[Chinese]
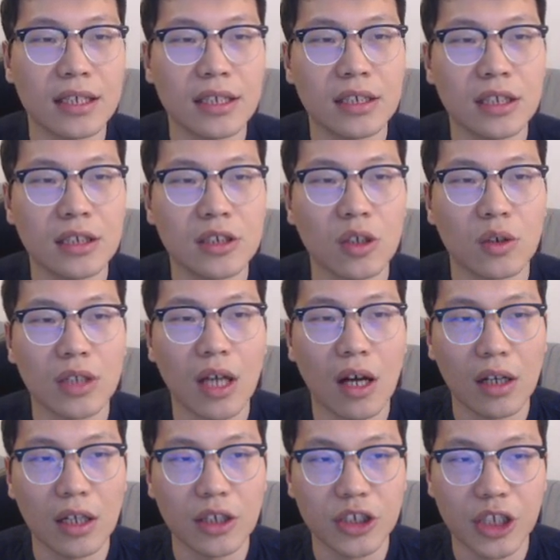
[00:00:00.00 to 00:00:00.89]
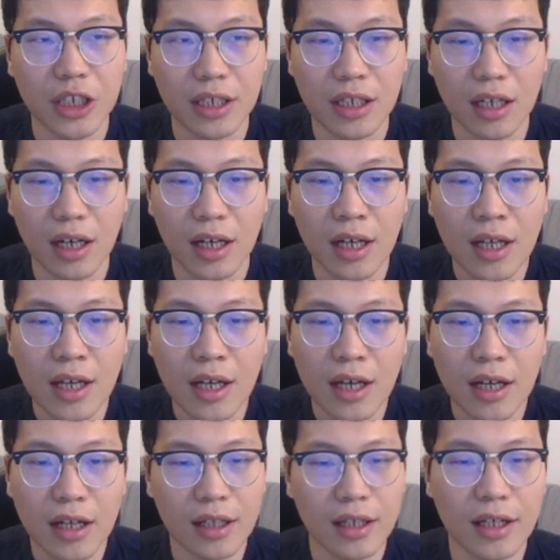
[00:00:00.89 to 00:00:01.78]
已经走到了这个
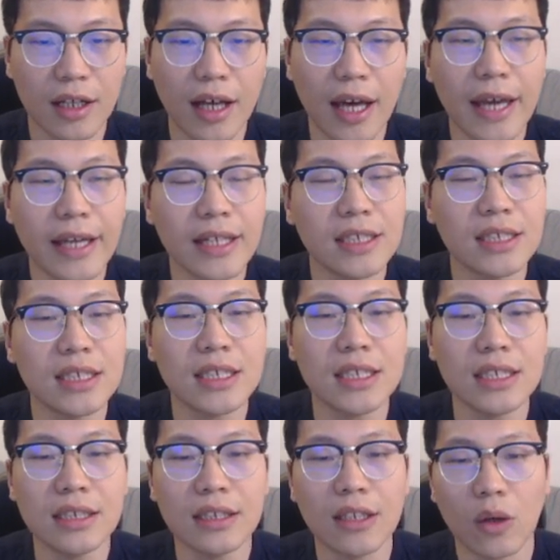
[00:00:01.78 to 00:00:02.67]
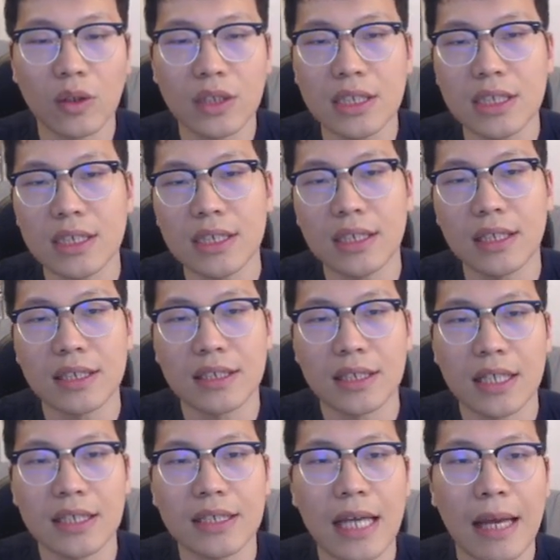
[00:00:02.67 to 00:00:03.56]
呃 a 七到 g 一的
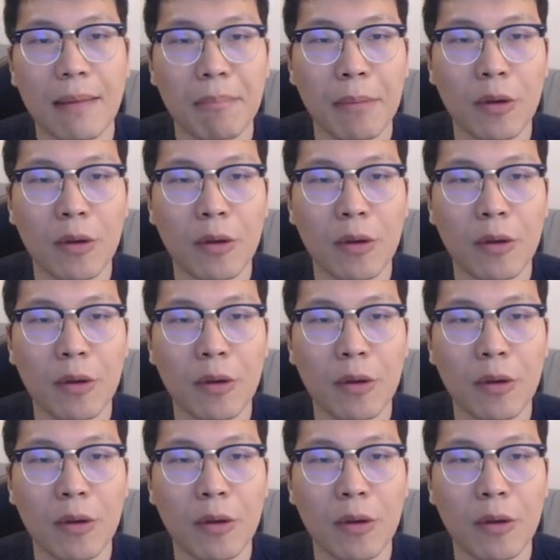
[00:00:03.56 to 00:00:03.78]
斜线，